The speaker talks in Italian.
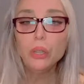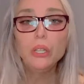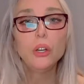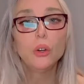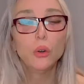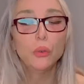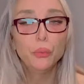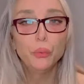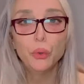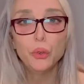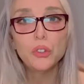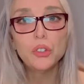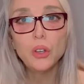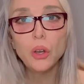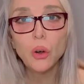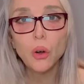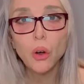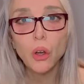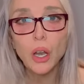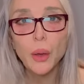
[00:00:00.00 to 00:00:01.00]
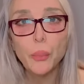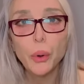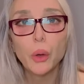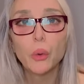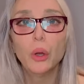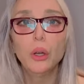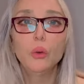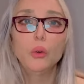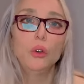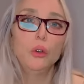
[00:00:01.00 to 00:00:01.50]
po' di confusione,
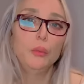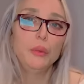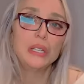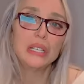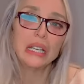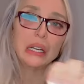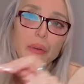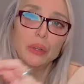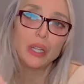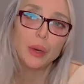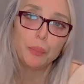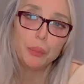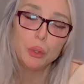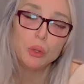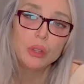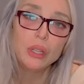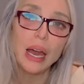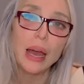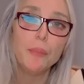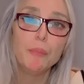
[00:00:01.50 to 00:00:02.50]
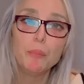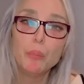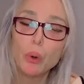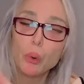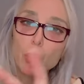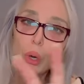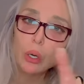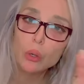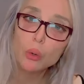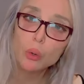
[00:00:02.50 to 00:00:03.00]
poi qualcuno mi segue da più
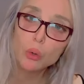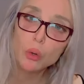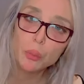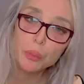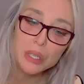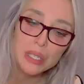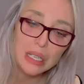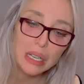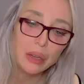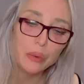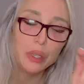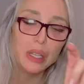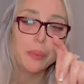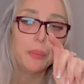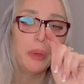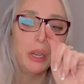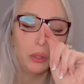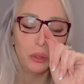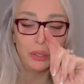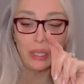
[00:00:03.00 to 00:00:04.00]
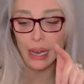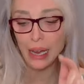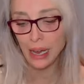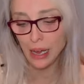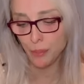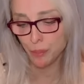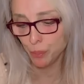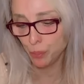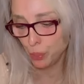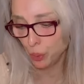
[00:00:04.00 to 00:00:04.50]
tempo, qualcuno mi segue da meno
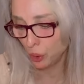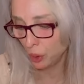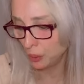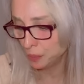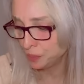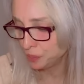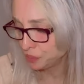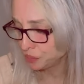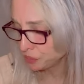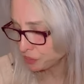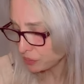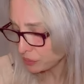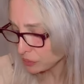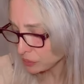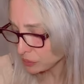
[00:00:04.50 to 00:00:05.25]
tempo.